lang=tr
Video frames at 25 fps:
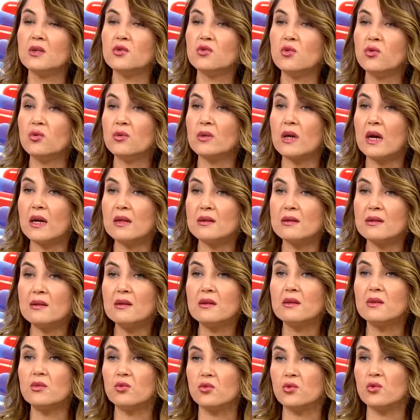çok
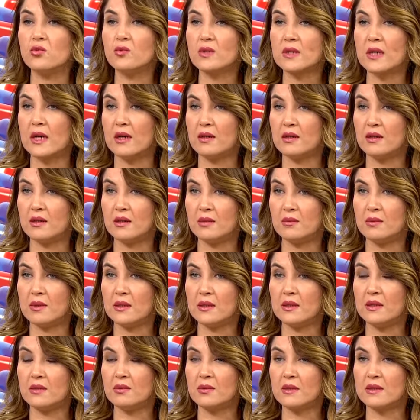rahatlıkla uyum
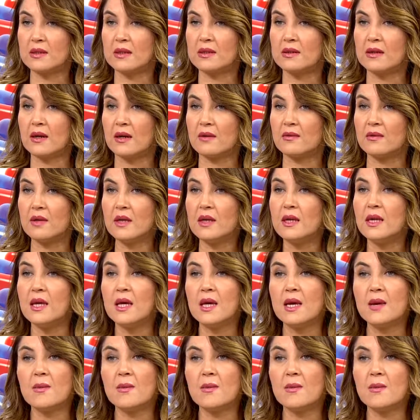sağlayabildiği bir tedavi.